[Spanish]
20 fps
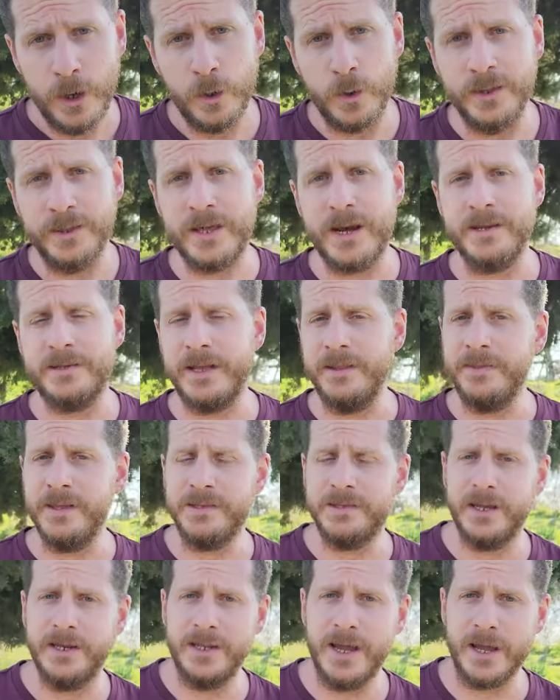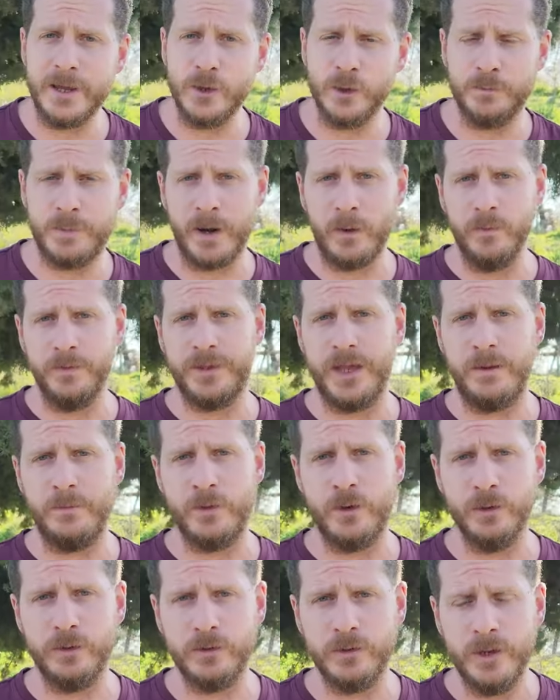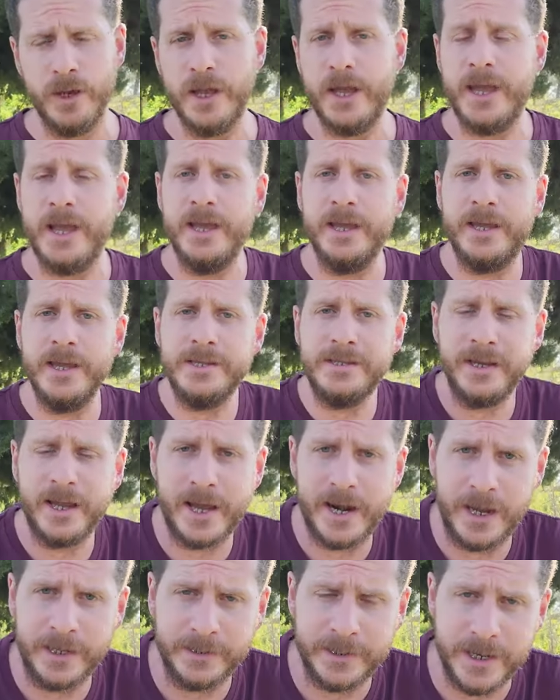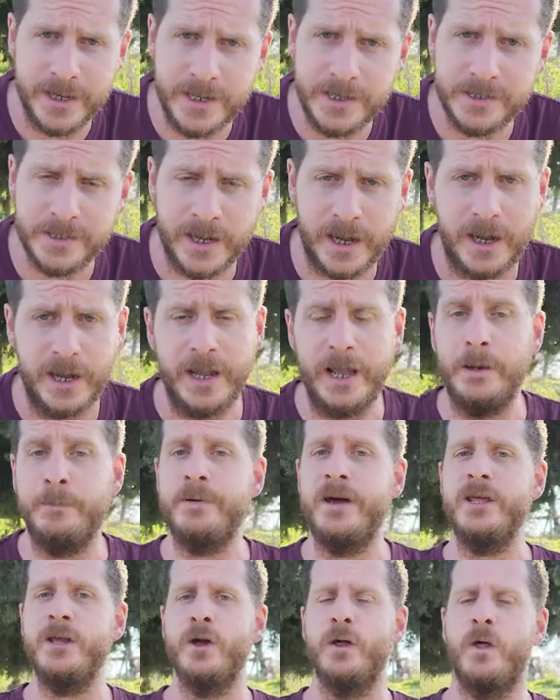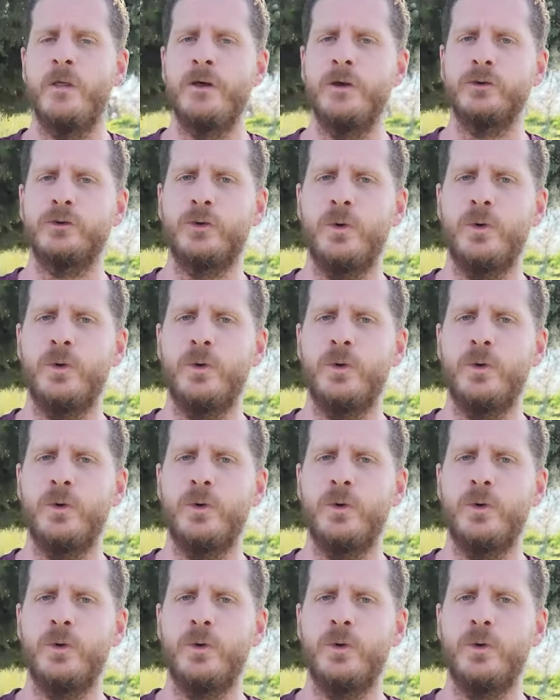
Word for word: lo interesante sería que nos preguntemos en qué se caracteriza el periodo de los